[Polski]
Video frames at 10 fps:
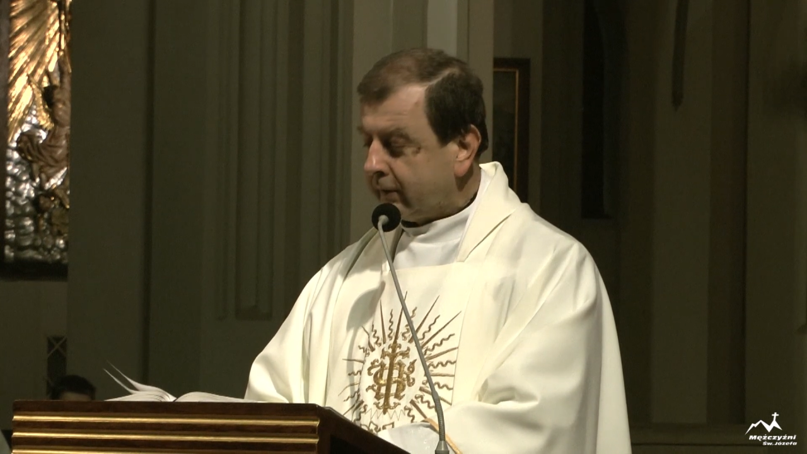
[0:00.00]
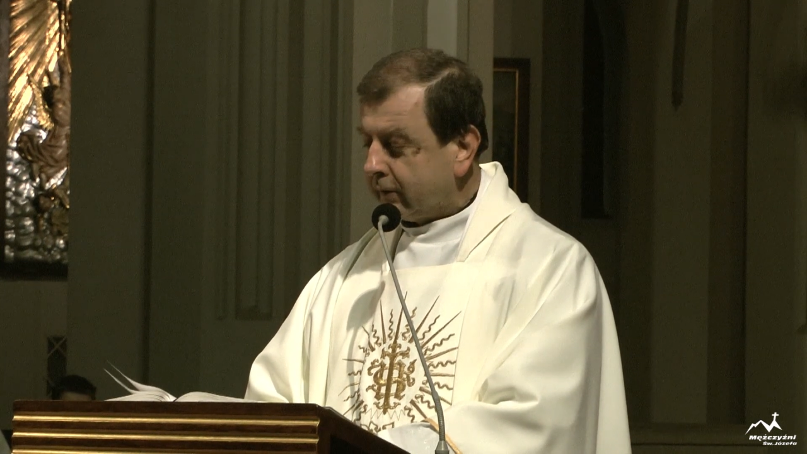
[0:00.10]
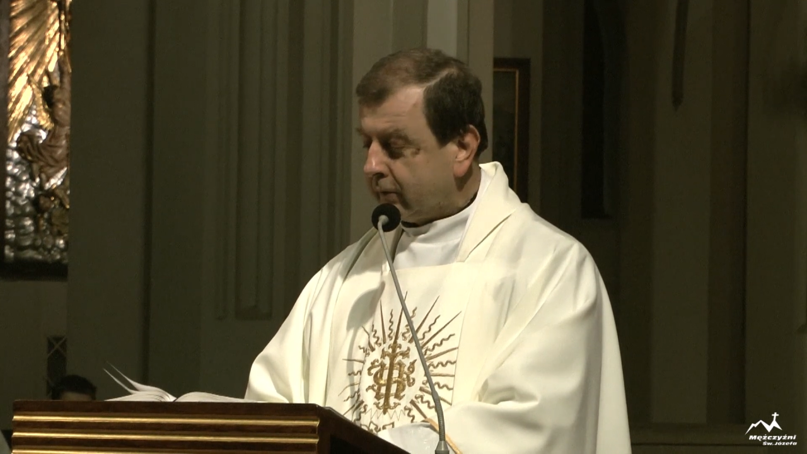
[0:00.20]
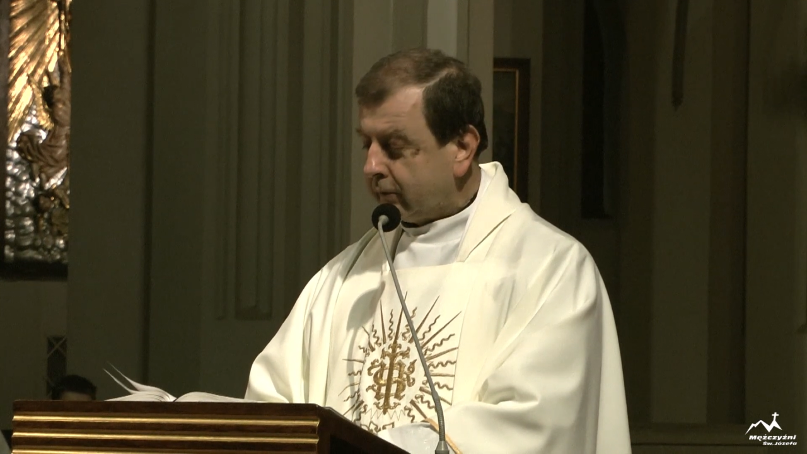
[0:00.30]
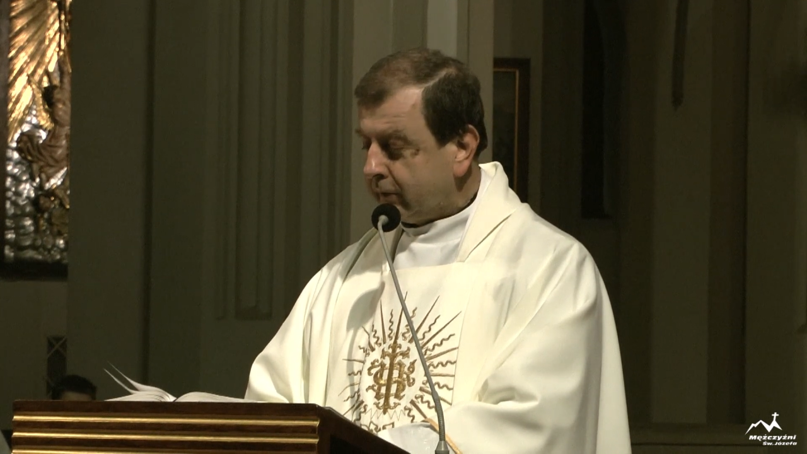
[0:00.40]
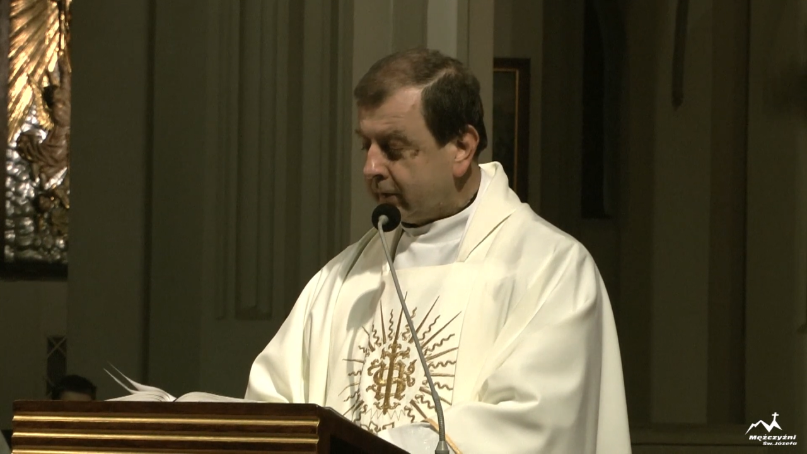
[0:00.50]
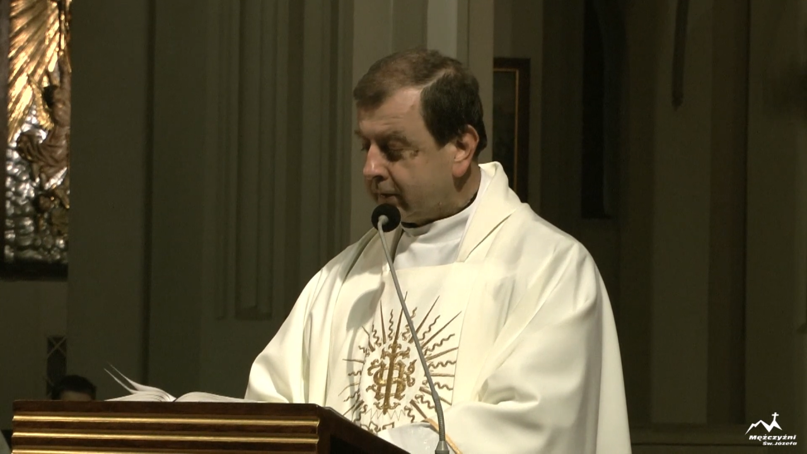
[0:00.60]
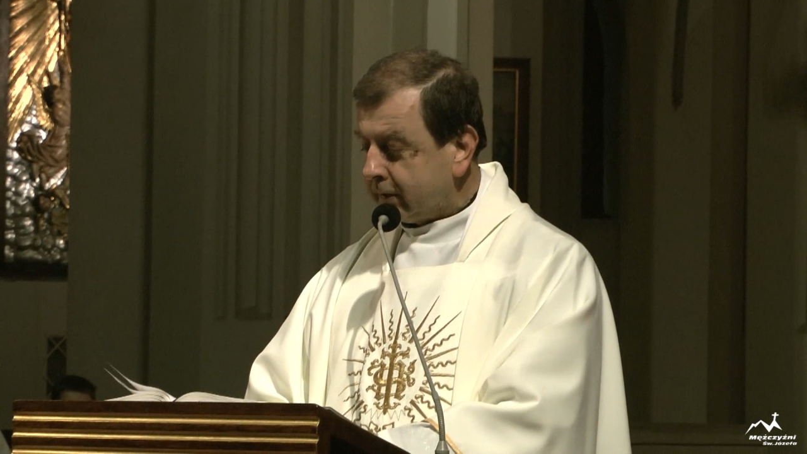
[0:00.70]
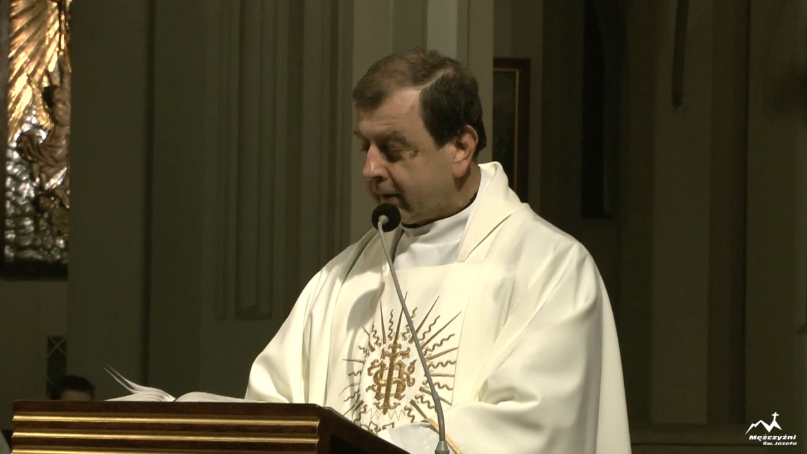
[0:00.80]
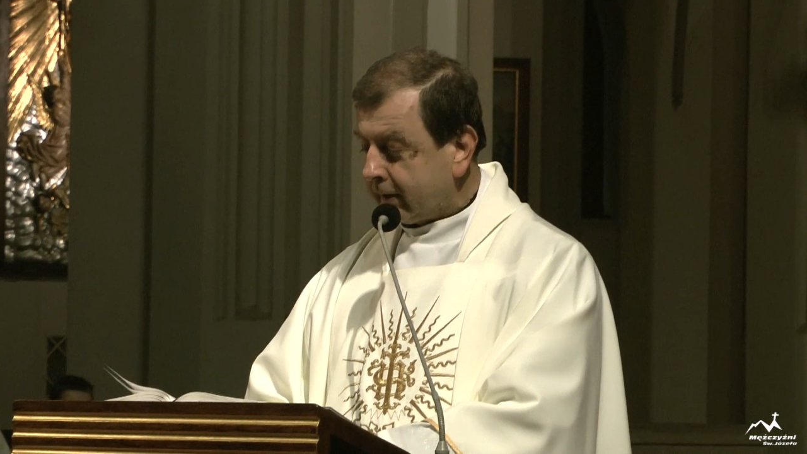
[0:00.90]
dokonuje
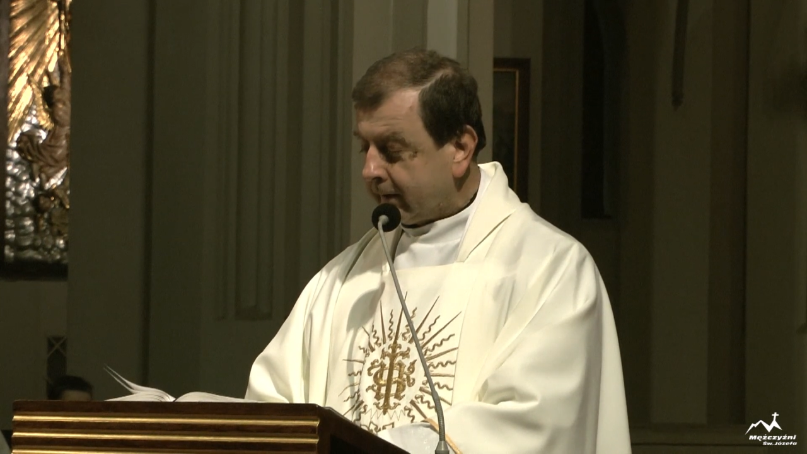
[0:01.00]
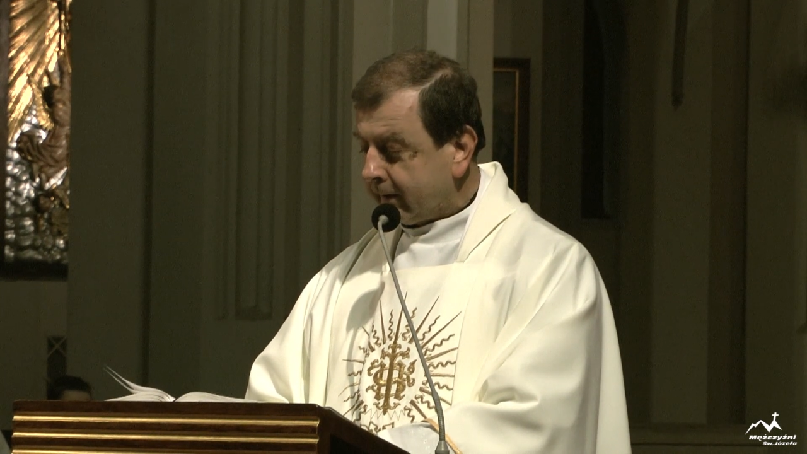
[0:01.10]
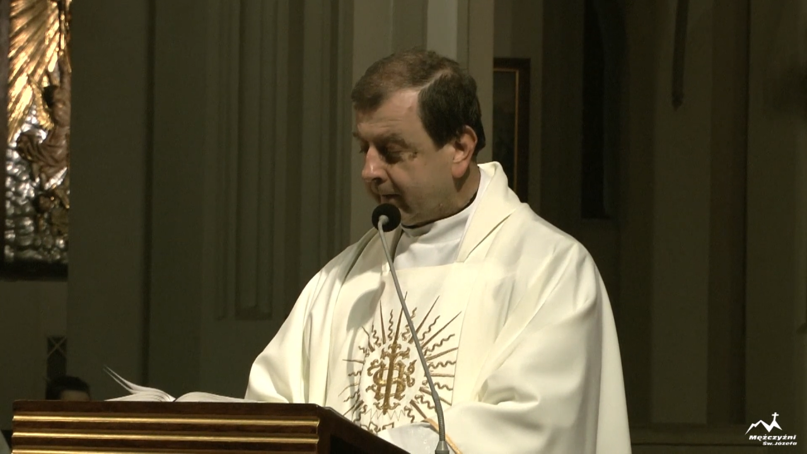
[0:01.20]
się